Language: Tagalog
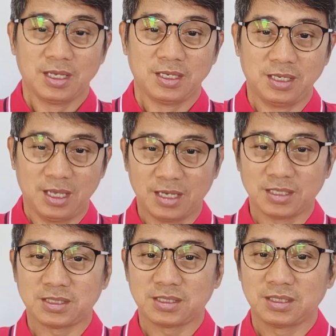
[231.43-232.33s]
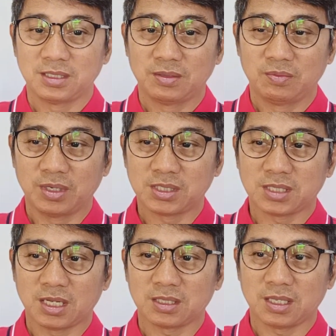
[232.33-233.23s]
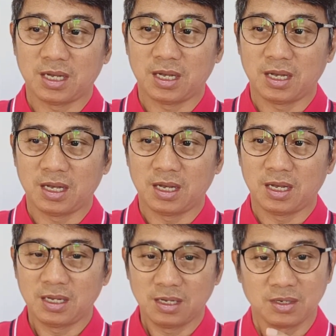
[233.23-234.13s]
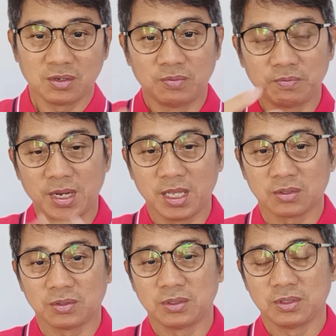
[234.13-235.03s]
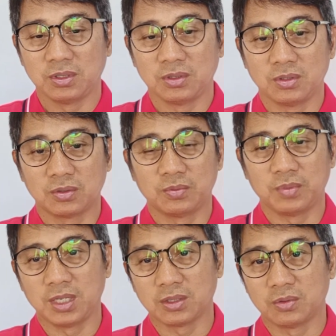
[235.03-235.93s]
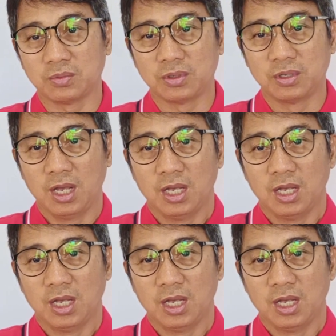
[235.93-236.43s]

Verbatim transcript: yes. Basta't uh, kumpleto yung dokumento mo.